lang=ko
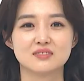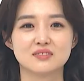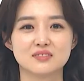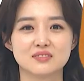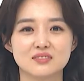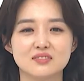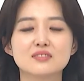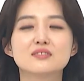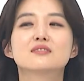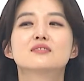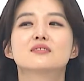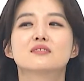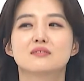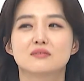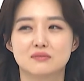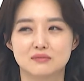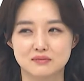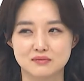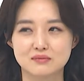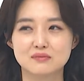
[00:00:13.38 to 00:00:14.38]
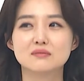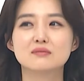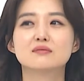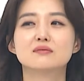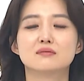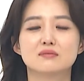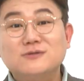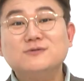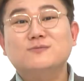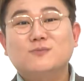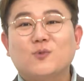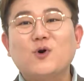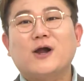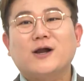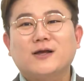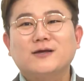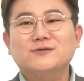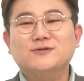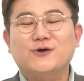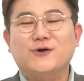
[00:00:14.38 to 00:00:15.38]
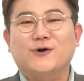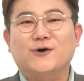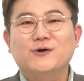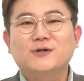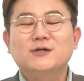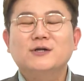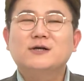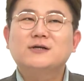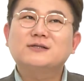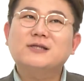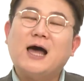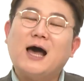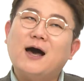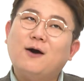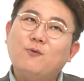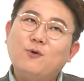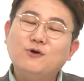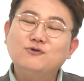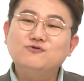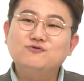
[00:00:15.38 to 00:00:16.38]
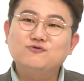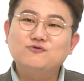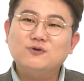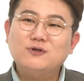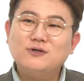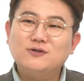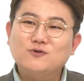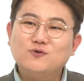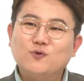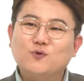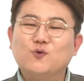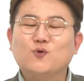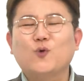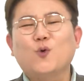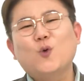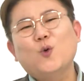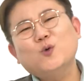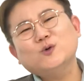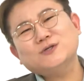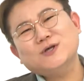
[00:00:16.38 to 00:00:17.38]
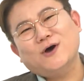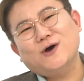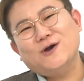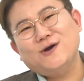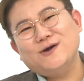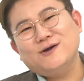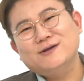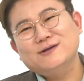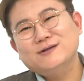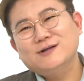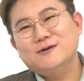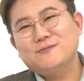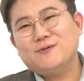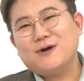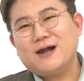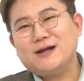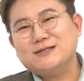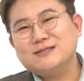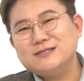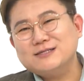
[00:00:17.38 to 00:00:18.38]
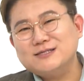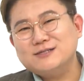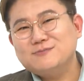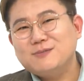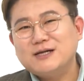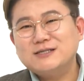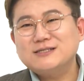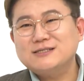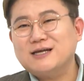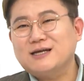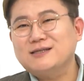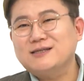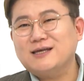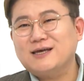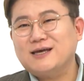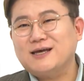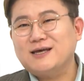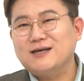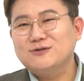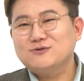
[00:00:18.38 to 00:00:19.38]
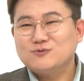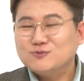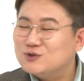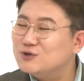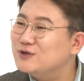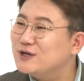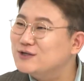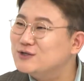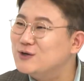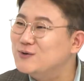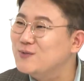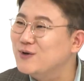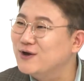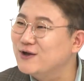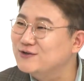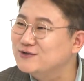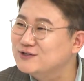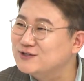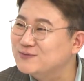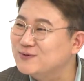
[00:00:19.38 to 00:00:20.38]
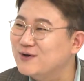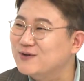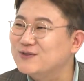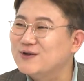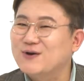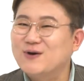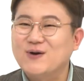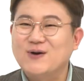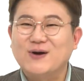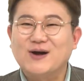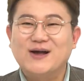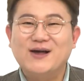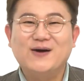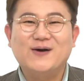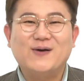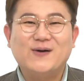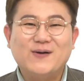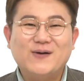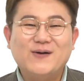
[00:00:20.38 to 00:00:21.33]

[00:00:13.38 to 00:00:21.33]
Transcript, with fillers: 야, 포괄적이라는 것은 뭐 알겠어요. 다원주의 또 교설 말듯 말듯한데 좀 쉽게 설명해 주시면 어떤 건가요?